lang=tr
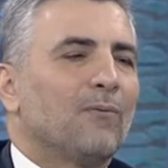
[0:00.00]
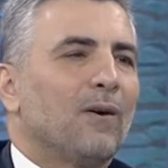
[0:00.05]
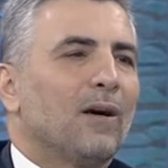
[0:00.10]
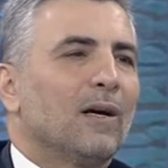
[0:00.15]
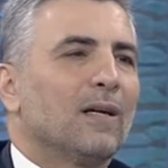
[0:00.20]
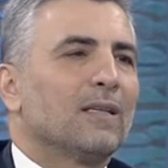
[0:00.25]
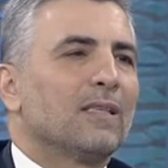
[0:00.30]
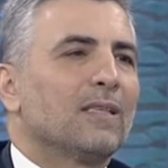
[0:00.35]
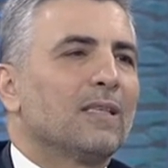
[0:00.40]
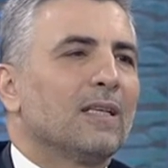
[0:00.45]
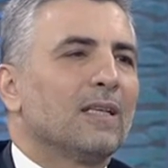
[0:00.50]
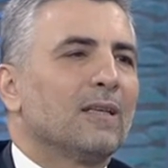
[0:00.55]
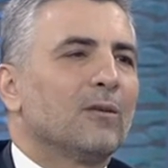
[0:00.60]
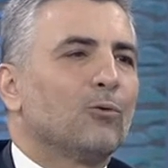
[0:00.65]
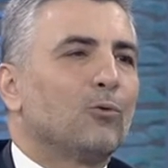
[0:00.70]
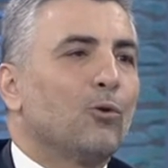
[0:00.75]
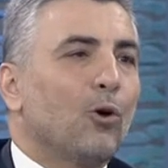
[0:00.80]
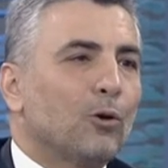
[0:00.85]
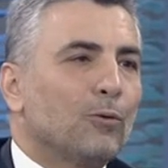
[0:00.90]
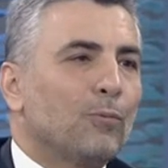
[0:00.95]

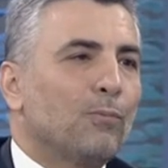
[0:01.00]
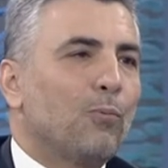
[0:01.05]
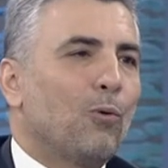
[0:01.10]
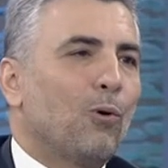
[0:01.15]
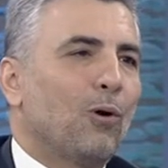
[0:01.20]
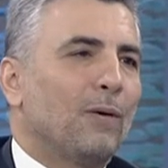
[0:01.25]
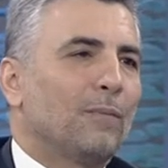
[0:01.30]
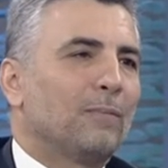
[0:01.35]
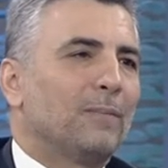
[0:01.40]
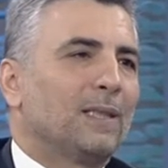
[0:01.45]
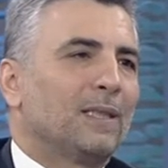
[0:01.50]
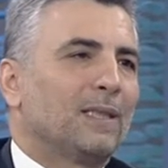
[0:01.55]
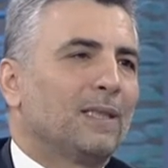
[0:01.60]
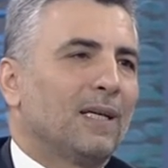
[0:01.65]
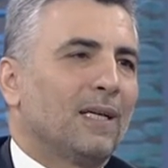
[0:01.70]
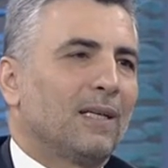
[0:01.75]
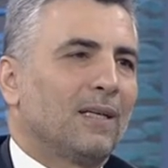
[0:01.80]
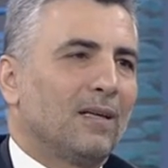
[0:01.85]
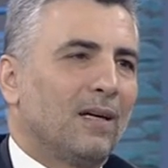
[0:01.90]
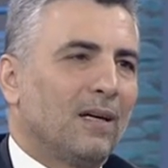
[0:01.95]
faizleri 4 puan
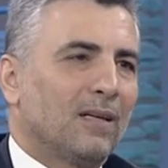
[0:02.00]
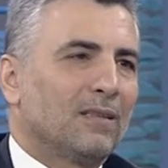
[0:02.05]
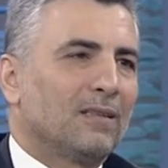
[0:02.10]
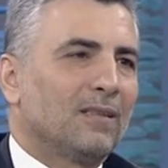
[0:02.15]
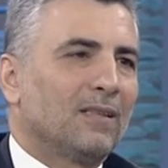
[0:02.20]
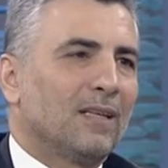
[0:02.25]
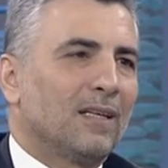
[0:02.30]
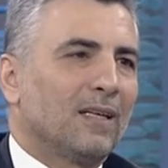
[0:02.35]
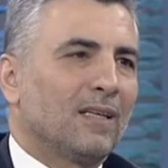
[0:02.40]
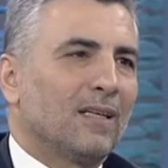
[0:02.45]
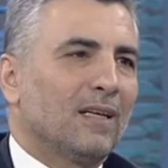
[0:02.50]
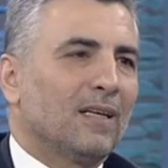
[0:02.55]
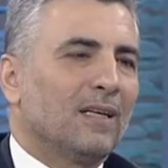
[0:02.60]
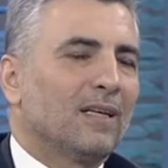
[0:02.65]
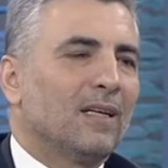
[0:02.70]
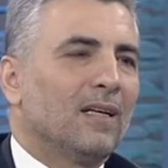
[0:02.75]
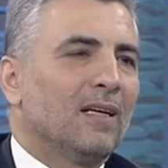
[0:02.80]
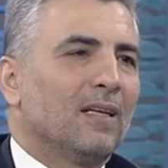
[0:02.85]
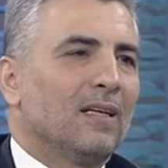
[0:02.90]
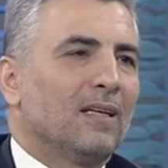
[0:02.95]
birden arttırarak
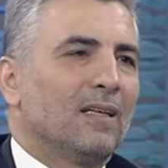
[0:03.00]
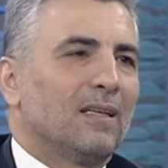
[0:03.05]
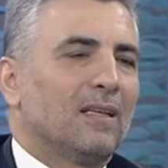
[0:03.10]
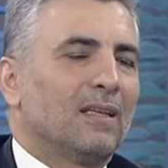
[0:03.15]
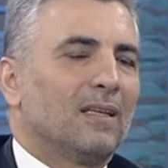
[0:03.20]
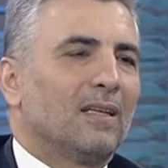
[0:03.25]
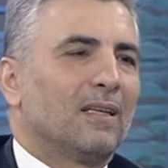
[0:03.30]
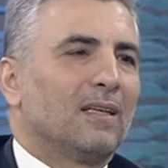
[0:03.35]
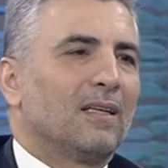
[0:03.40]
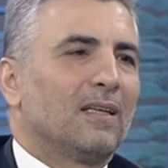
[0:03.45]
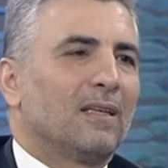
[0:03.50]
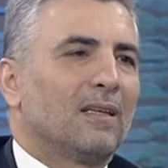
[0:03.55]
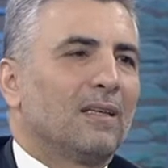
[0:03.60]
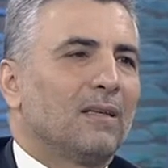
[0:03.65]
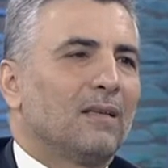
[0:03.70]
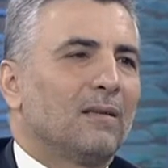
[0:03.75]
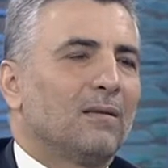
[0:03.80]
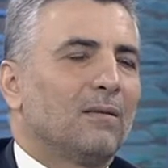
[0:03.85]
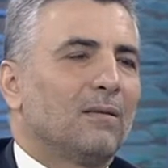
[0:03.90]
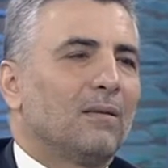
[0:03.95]

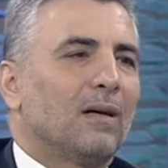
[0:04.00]
e,